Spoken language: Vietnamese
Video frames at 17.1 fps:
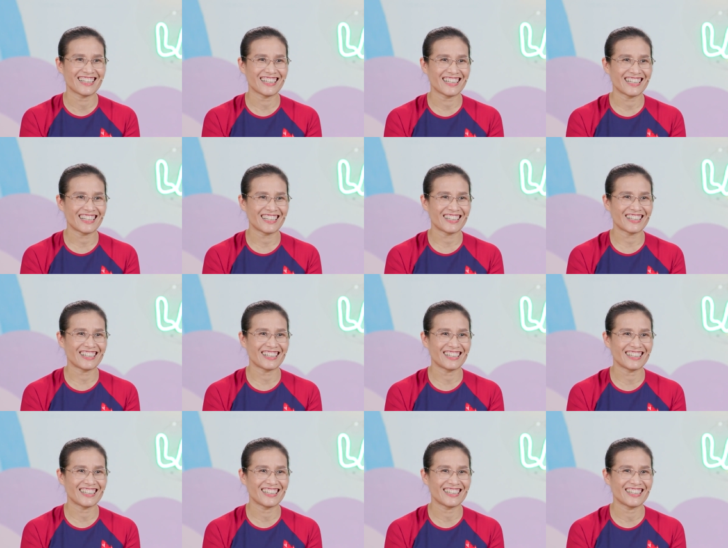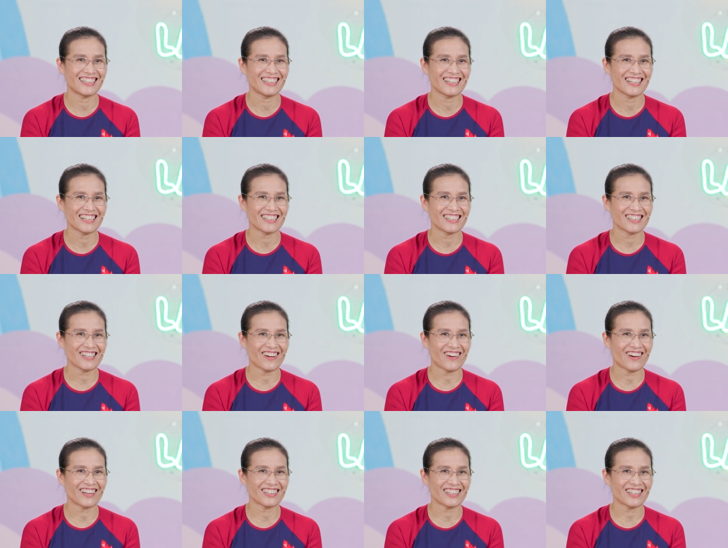Đó.
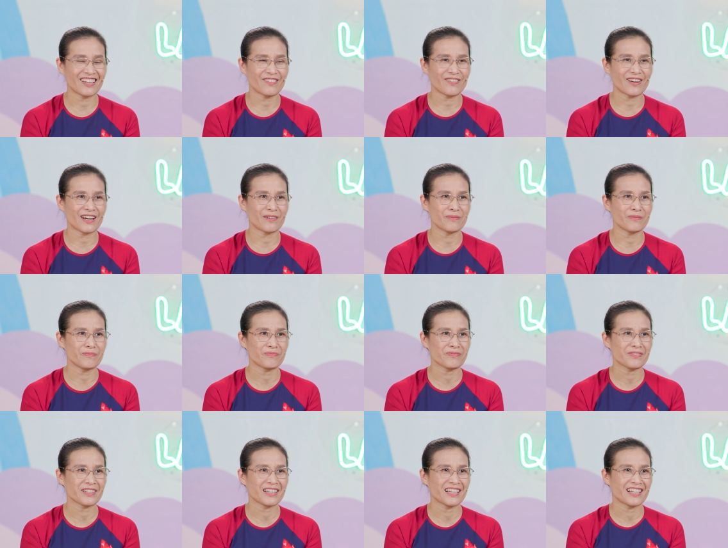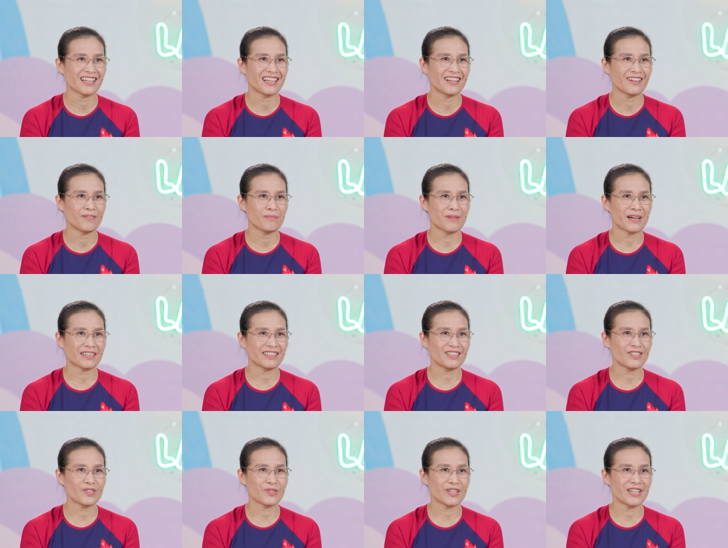Nhỏ thế mà Mà
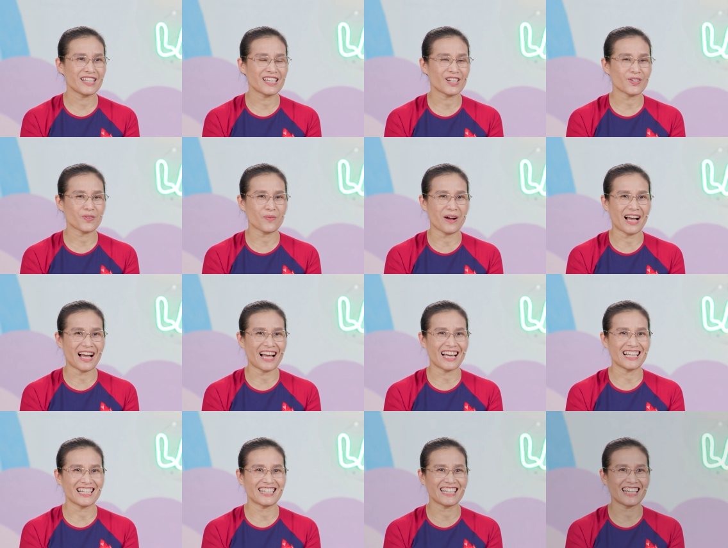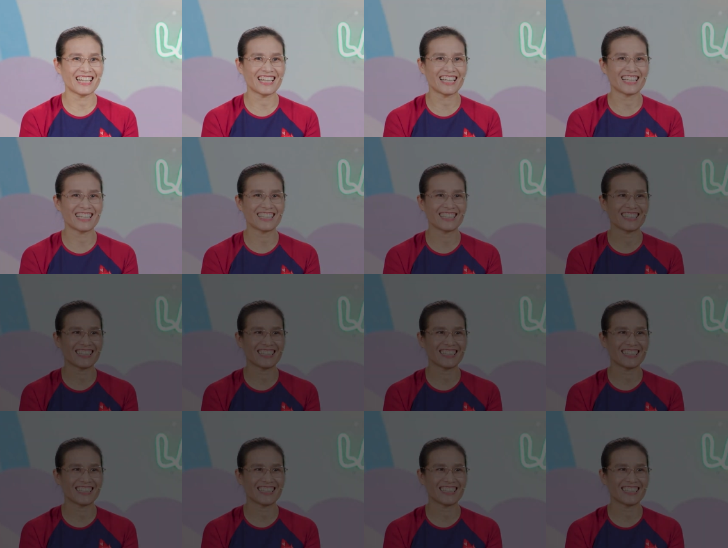tư duy nhân quả hay thế đấy.